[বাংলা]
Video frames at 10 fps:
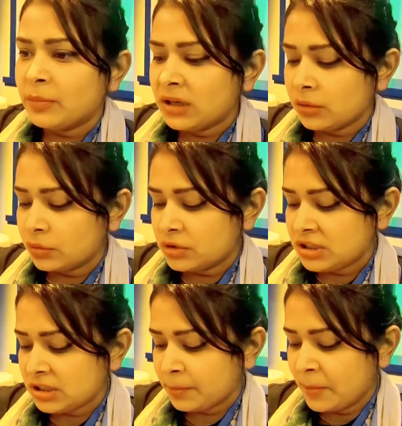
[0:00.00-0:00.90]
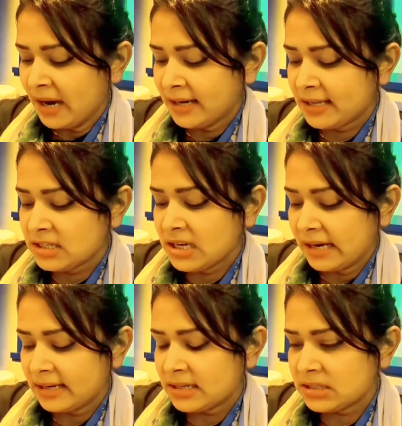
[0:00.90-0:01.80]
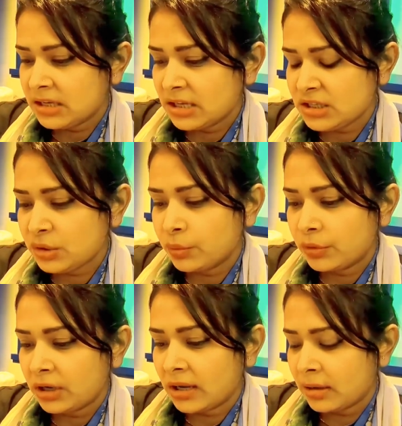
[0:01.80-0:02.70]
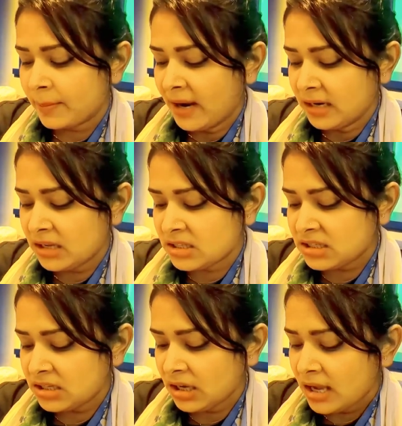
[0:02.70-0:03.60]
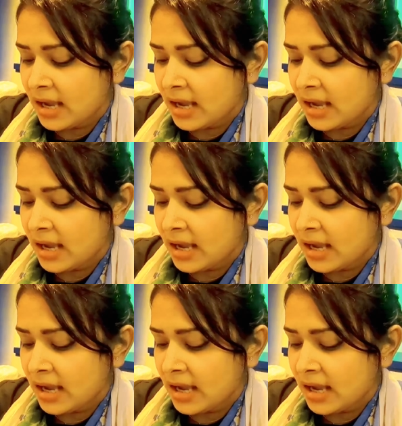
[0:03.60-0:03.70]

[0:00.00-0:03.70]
আপনারা হচ্ছে পার কেজি আঠাইশ কেজি করে পার কেজি কেজি